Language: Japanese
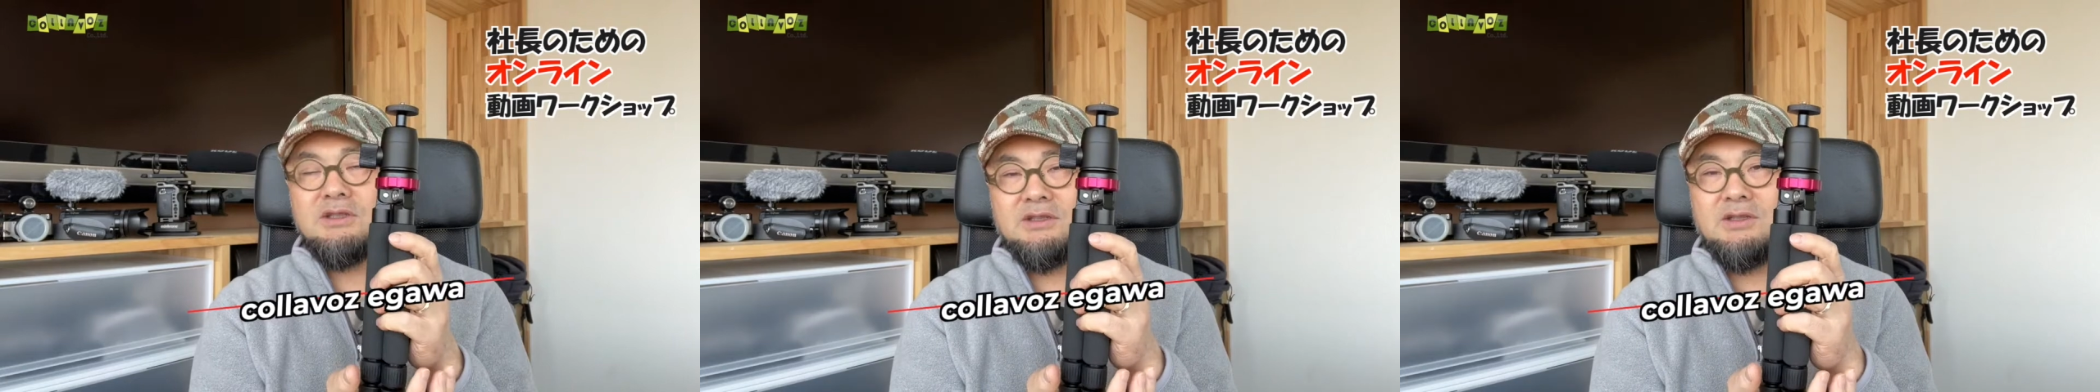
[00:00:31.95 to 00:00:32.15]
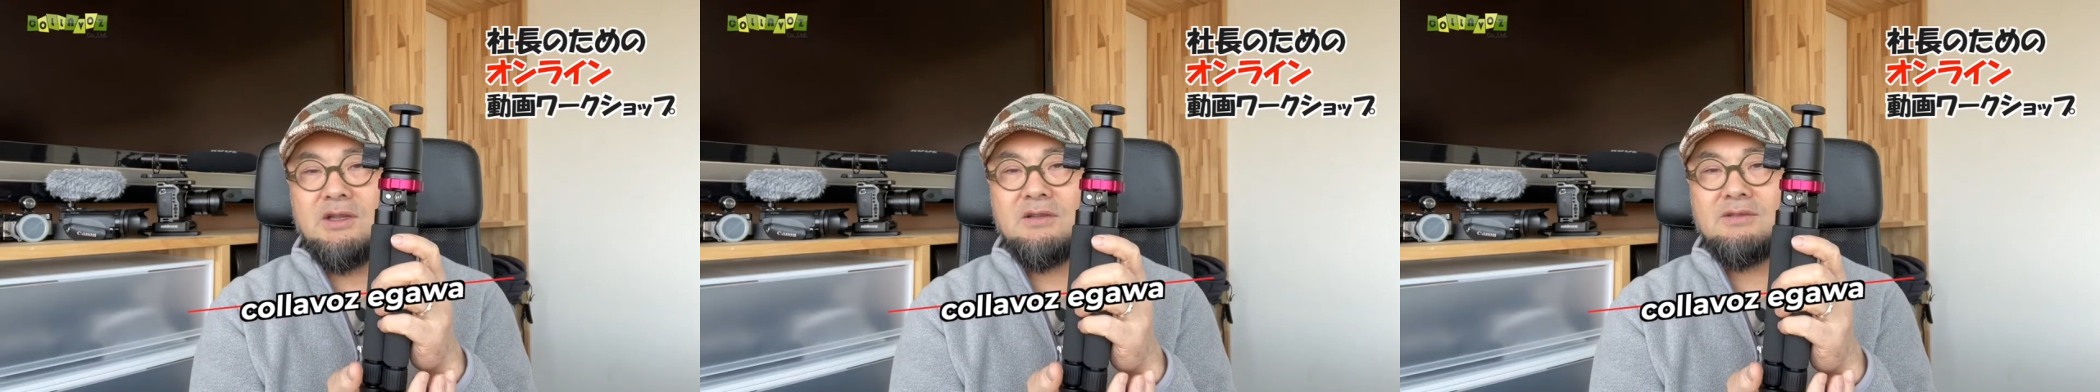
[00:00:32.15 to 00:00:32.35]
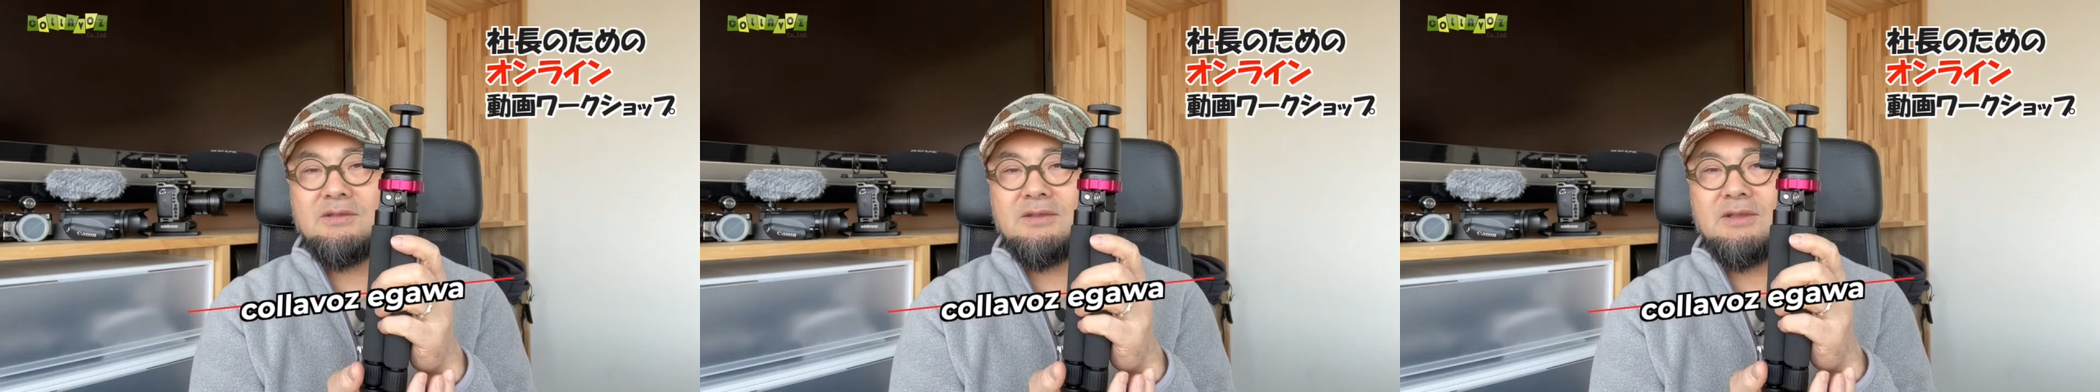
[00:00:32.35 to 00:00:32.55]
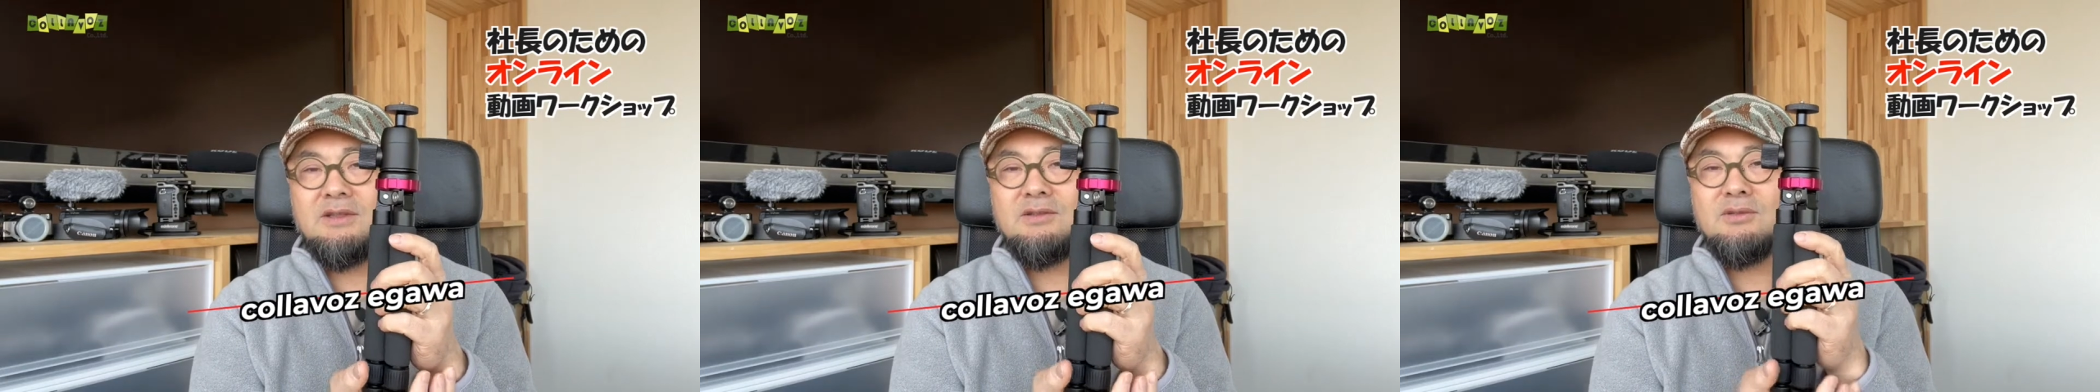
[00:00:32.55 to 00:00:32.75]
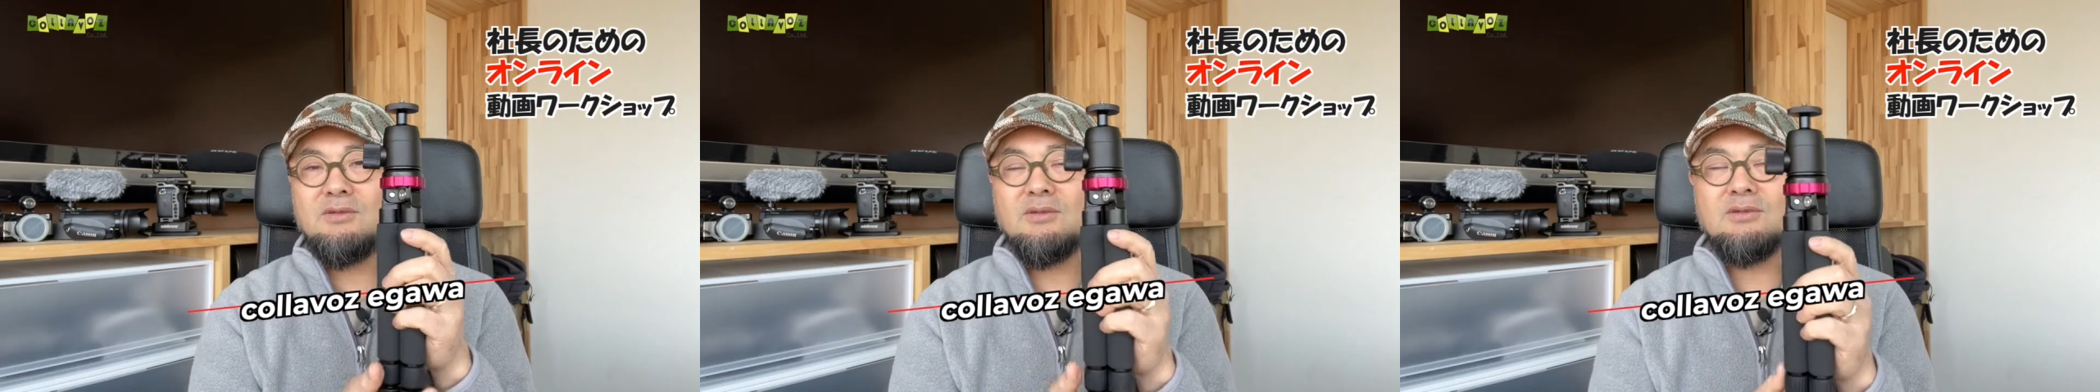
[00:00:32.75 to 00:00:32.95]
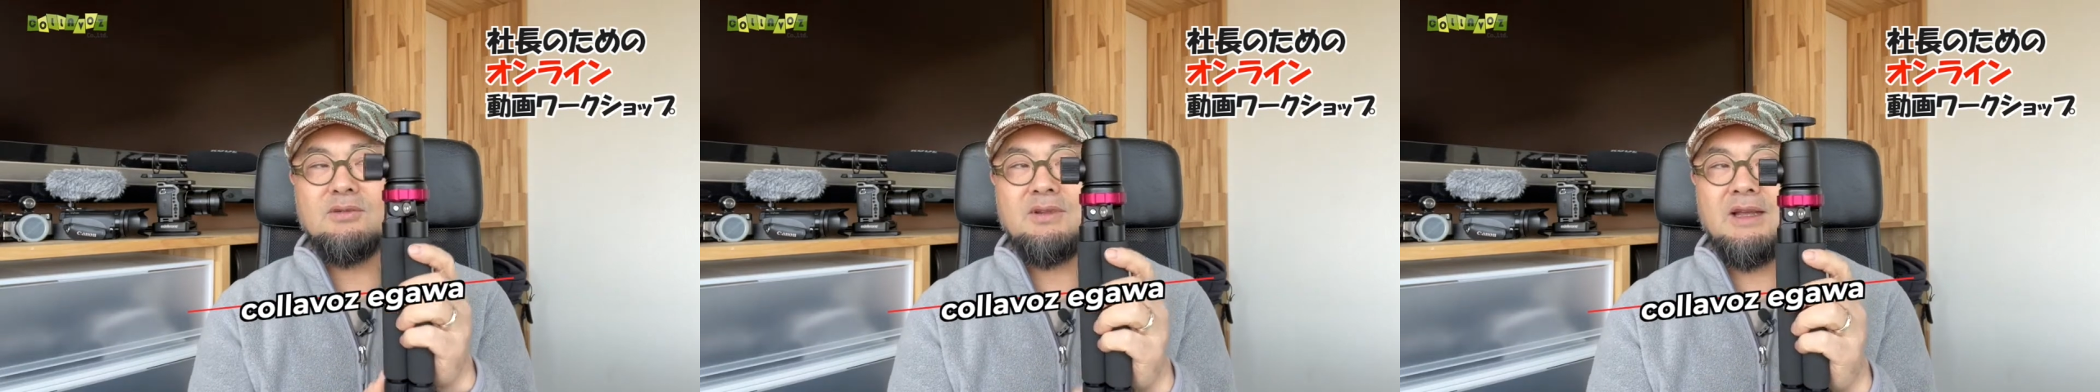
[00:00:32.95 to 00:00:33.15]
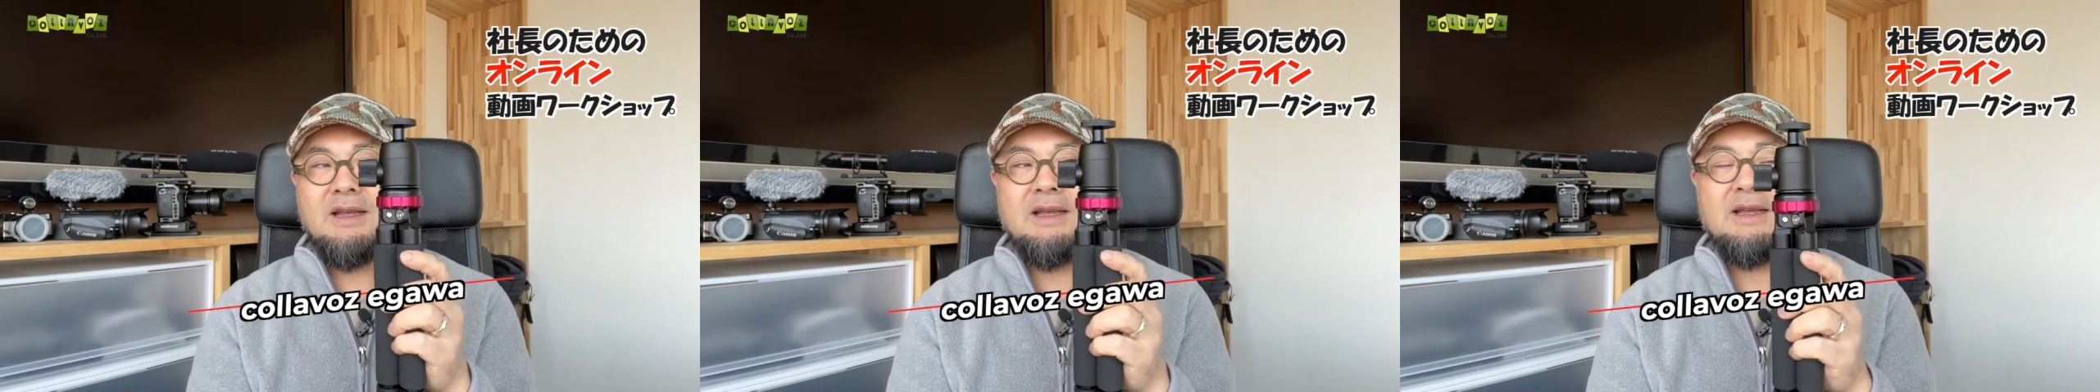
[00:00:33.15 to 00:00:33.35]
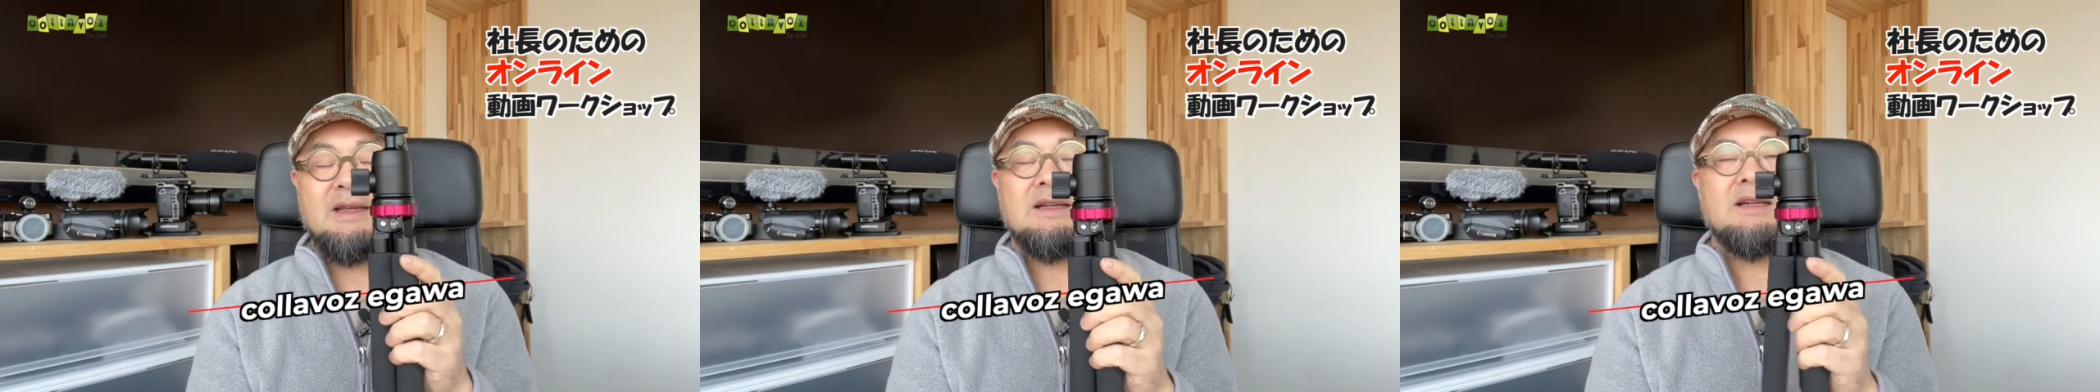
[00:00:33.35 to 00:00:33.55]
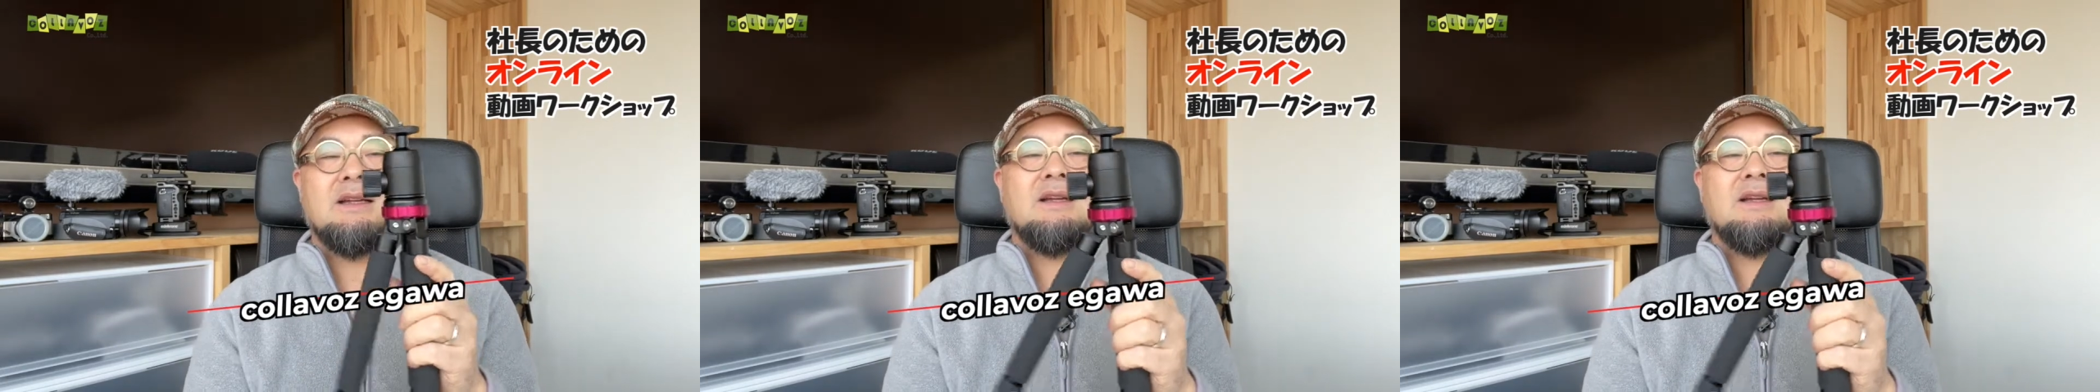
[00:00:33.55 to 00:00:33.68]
りしてるっていうことで、